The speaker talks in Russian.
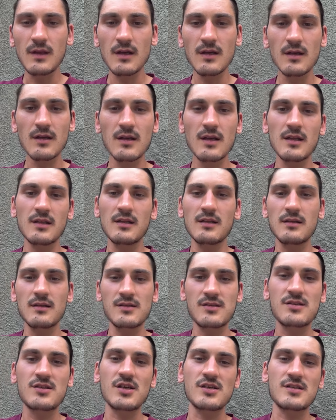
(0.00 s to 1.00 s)
я
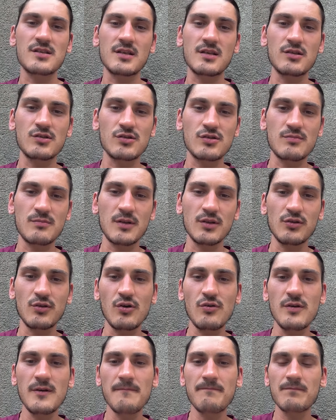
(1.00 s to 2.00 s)
сейчас нахожусь в
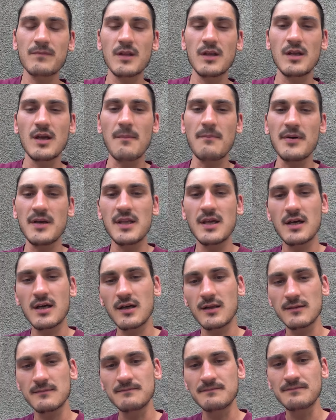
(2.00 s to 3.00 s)
Молдове, и я
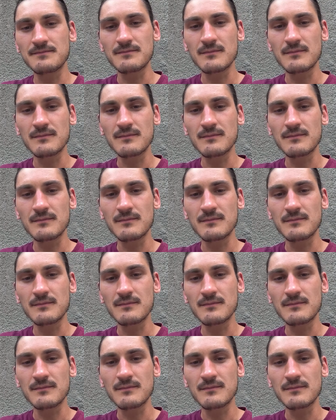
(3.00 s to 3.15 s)
поехал